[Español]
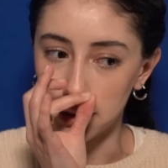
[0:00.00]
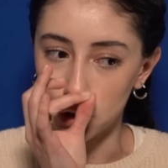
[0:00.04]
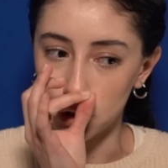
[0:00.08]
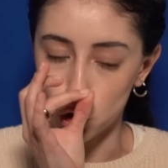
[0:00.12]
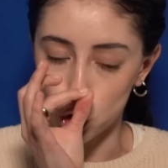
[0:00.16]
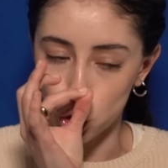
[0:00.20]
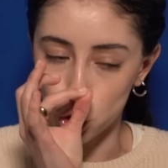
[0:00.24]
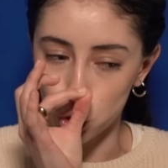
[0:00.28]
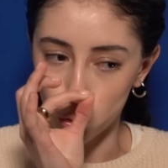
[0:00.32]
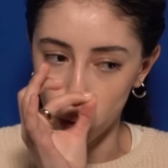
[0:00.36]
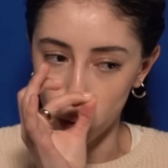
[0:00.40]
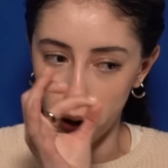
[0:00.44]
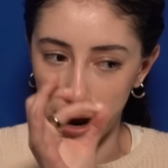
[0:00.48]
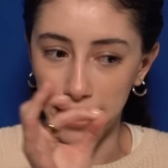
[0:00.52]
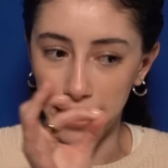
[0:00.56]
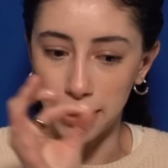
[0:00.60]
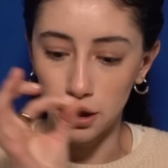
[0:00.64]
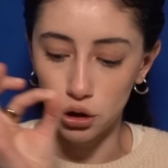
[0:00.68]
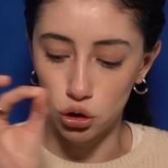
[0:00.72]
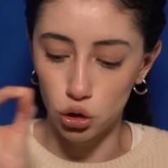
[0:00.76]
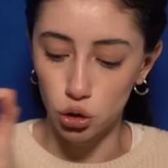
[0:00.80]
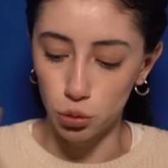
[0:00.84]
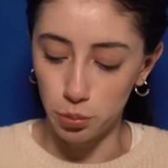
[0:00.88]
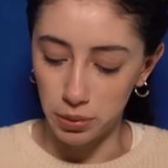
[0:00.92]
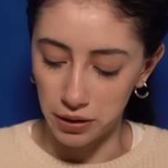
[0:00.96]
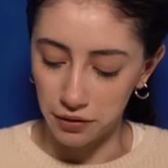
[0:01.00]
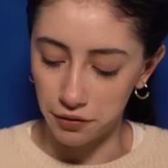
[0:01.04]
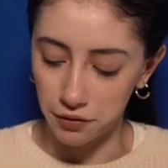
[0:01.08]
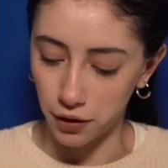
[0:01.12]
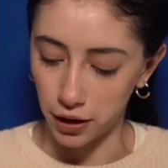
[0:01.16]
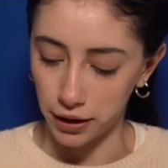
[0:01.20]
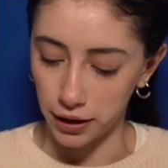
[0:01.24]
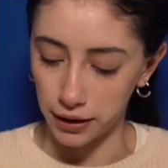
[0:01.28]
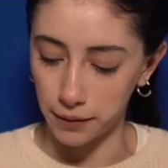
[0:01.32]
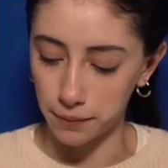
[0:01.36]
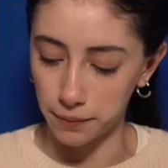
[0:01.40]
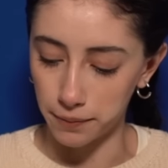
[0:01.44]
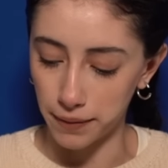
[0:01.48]
Trying to be
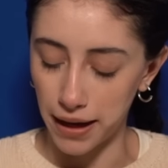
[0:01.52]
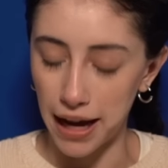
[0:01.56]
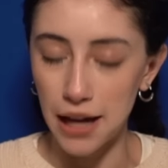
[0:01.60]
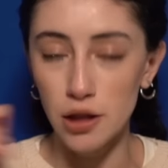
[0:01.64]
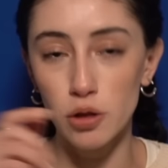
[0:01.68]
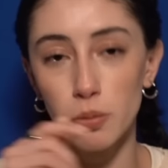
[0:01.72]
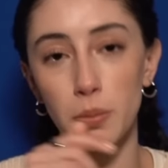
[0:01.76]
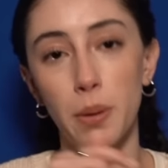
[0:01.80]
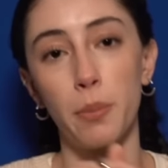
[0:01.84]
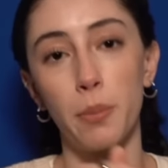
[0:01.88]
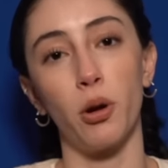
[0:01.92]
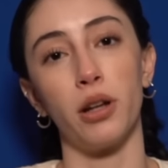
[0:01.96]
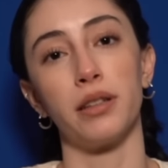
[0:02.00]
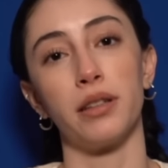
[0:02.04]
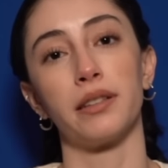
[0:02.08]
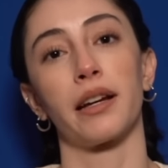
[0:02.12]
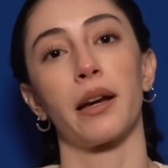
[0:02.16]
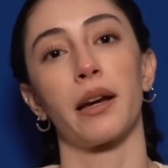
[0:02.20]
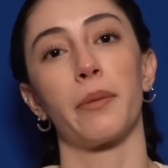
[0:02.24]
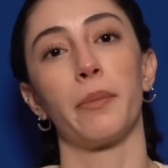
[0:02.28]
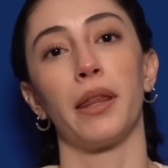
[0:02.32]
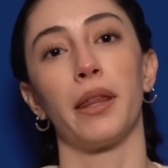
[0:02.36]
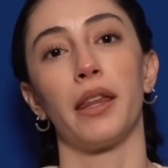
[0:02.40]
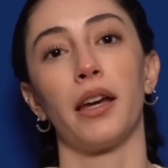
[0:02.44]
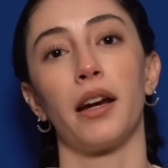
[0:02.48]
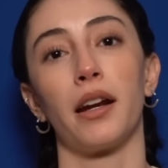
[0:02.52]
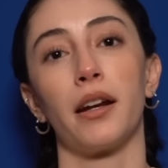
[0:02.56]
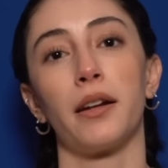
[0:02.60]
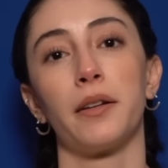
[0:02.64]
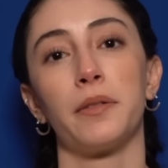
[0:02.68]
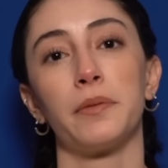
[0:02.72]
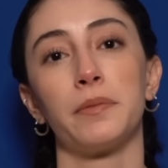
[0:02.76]
funny. Eso me molesta que me digan.